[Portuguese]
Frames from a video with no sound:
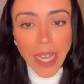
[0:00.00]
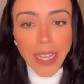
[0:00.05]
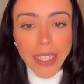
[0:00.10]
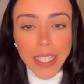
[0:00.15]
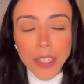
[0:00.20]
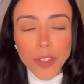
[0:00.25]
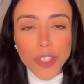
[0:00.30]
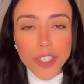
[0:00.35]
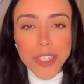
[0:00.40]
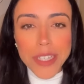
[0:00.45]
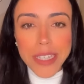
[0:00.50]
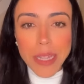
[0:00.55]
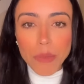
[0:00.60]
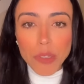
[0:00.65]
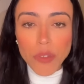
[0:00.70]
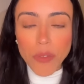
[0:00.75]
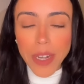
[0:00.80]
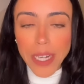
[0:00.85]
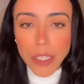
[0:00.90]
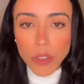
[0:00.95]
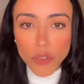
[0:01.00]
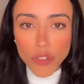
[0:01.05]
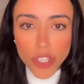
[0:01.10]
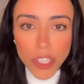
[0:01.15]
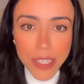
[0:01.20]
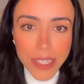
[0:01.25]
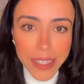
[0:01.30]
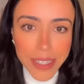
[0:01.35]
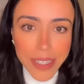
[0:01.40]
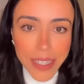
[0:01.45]
Aqui nós estamos falando
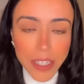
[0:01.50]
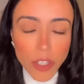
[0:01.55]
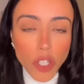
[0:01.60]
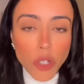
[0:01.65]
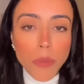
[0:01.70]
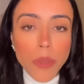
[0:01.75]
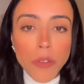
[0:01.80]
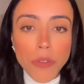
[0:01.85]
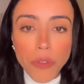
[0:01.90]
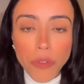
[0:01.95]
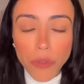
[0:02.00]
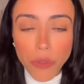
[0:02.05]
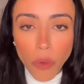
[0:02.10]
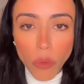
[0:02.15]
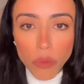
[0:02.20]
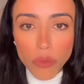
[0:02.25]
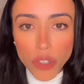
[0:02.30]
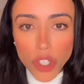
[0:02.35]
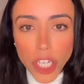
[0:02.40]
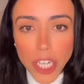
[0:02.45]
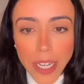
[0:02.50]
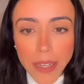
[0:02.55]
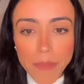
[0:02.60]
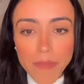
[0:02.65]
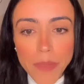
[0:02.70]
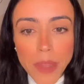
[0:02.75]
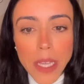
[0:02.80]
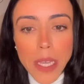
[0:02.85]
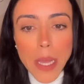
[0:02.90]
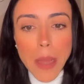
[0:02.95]
de síndrome
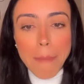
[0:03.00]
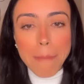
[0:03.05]
fúngica,